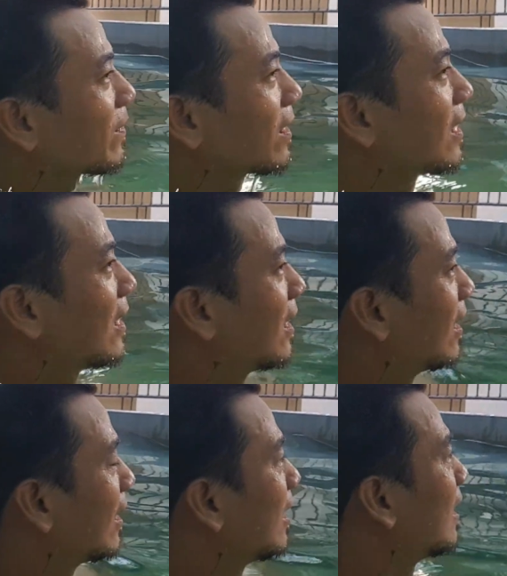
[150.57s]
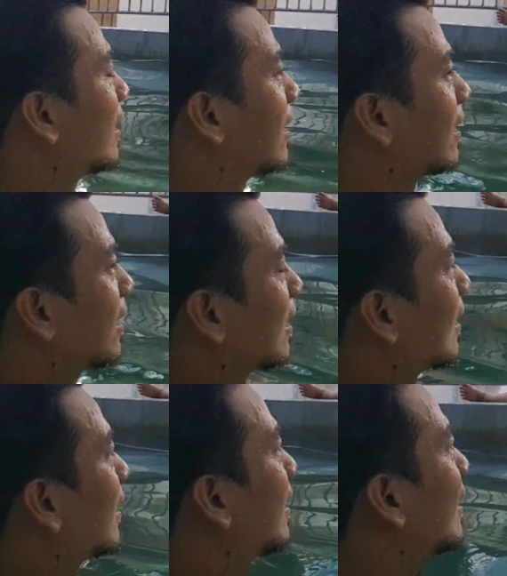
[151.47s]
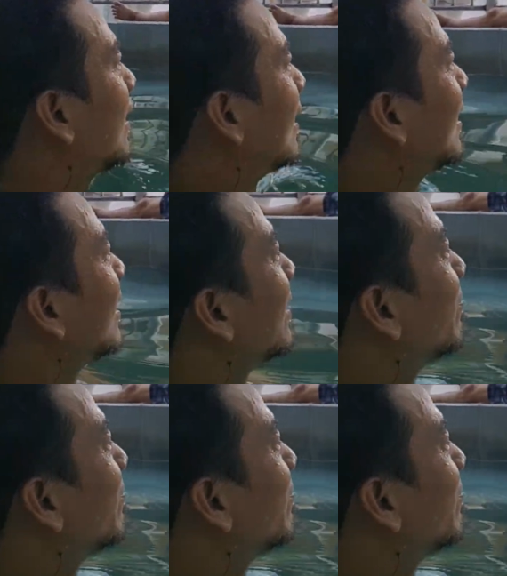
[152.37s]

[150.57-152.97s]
lâu nó nó khó chịu. Bơi kiểu gái hả?